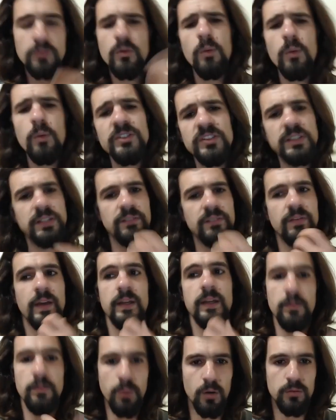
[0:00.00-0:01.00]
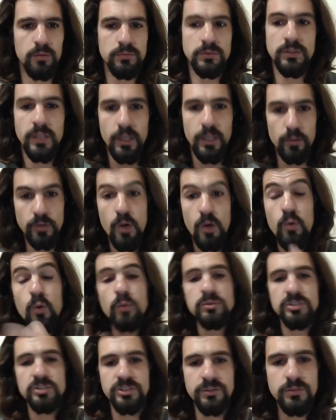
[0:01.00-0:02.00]
Como assim, Werner? Bom, eu não
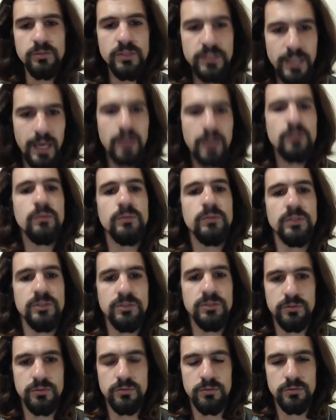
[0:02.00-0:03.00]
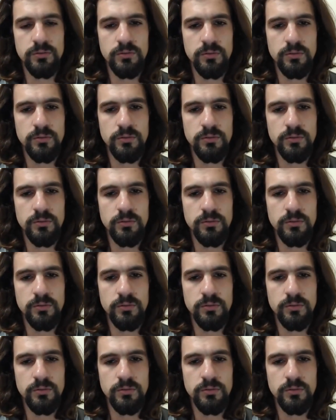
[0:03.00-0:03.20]
consigo lidar com isso.